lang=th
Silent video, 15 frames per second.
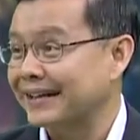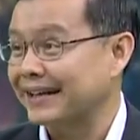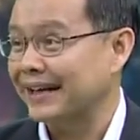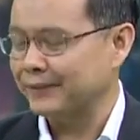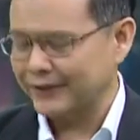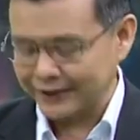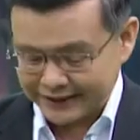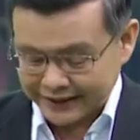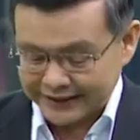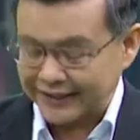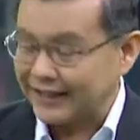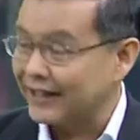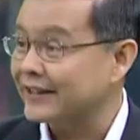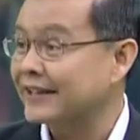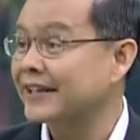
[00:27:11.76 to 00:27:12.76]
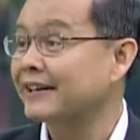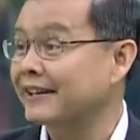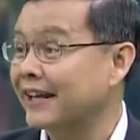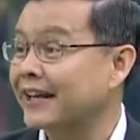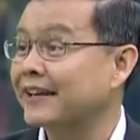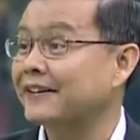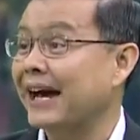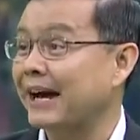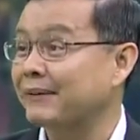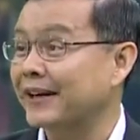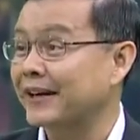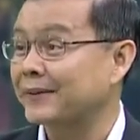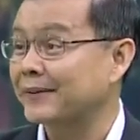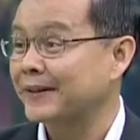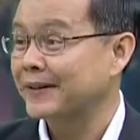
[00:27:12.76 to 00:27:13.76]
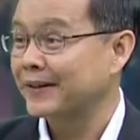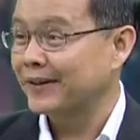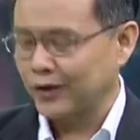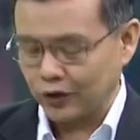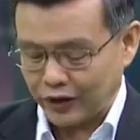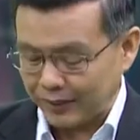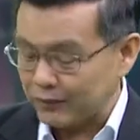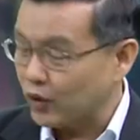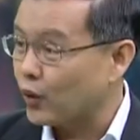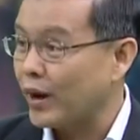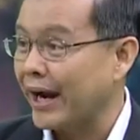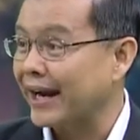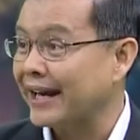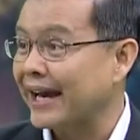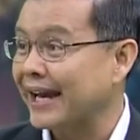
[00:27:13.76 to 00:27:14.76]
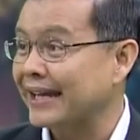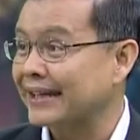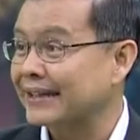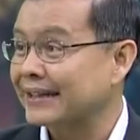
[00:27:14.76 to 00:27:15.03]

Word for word: นะครับแต่จริงๆแล้วที่เรียนได้ทราบนะครับความรู้หาได้